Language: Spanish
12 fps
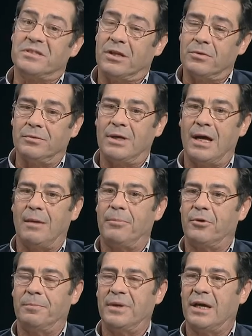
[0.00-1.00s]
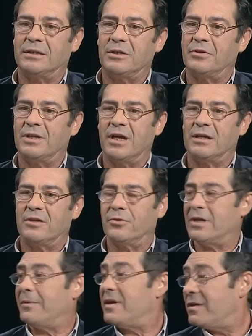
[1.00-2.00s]
según la propia teoría de
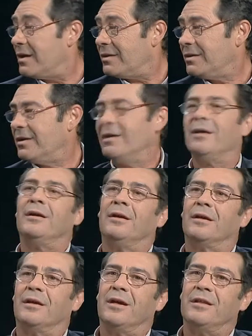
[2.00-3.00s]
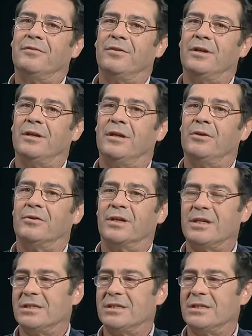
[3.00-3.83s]
Donavedia, que define lo que